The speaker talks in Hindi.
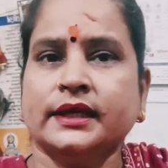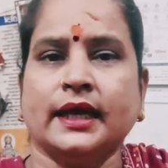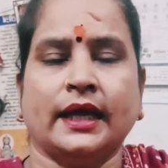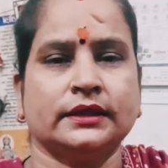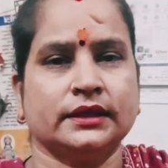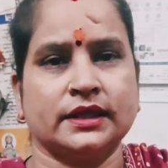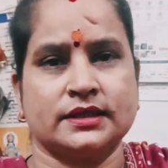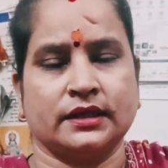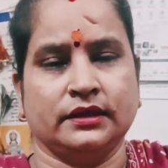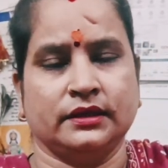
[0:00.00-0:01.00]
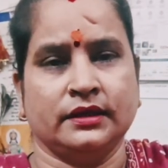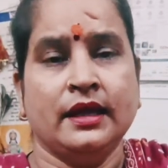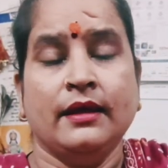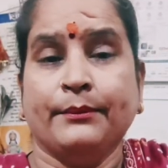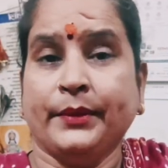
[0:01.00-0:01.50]
ये कहाँ तक का सही है
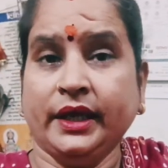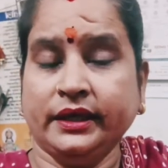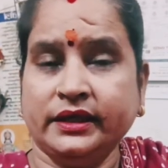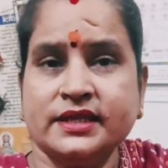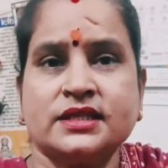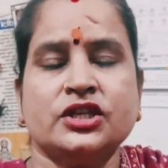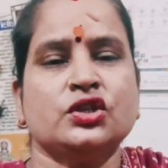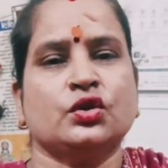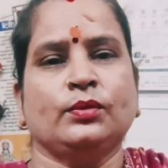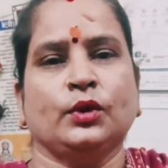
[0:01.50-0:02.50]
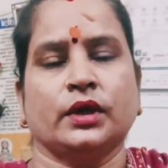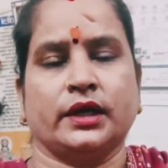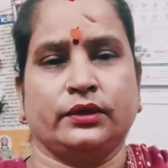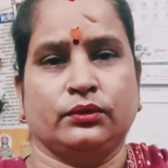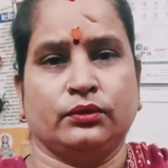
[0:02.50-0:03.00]
मैं इस चीज को बोल
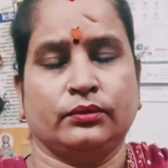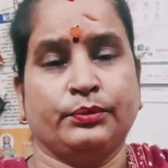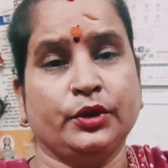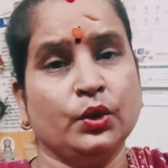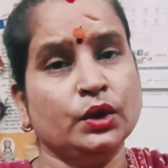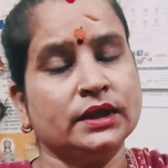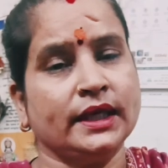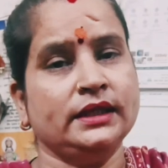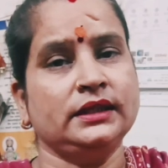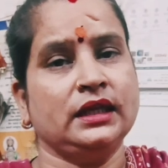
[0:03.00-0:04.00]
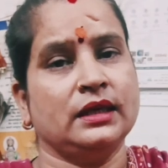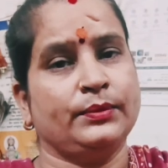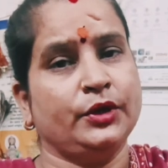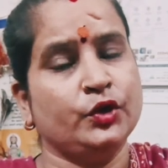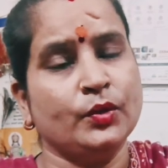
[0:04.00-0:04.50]
रही हूँ विरोध करिए
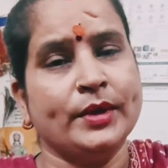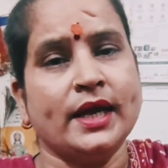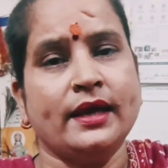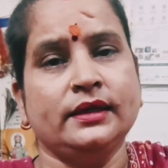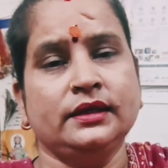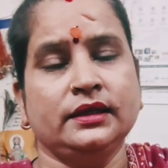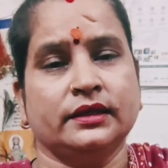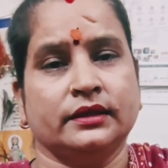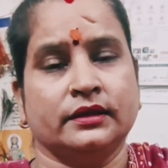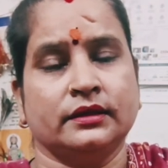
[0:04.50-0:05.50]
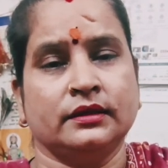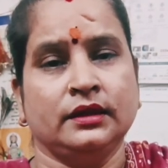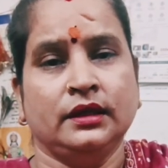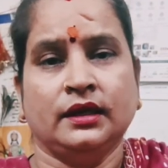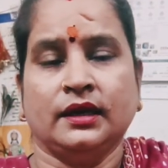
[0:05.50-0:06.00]
वीडियो बनाइए
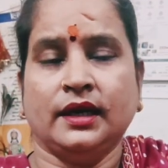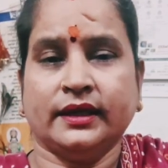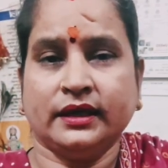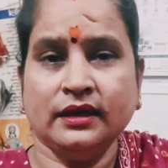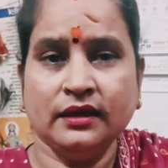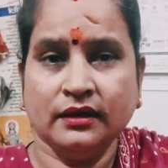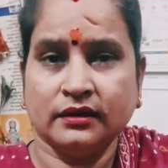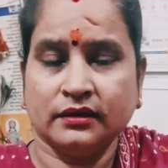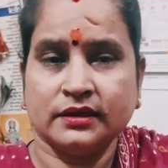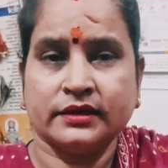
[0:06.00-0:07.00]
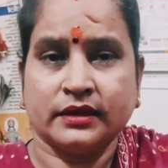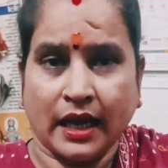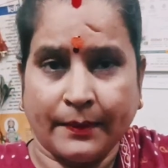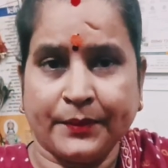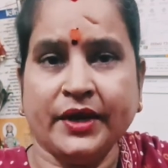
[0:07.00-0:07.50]
लेकिन
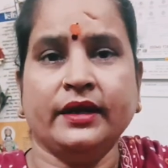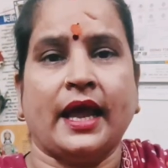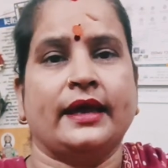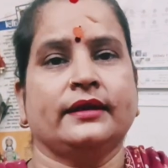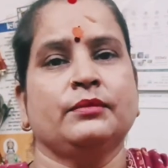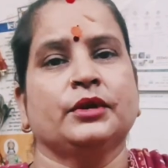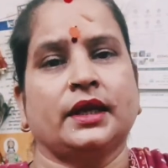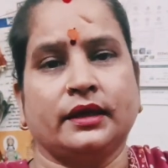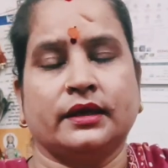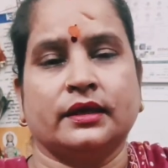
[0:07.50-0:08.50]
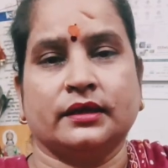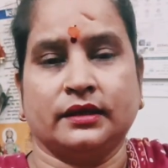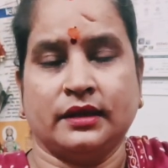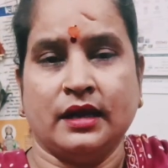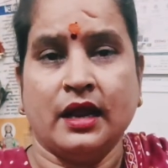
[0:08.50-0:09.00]
अपने दायरे में रह
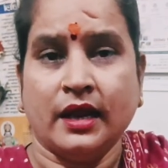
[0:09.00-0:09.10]
करके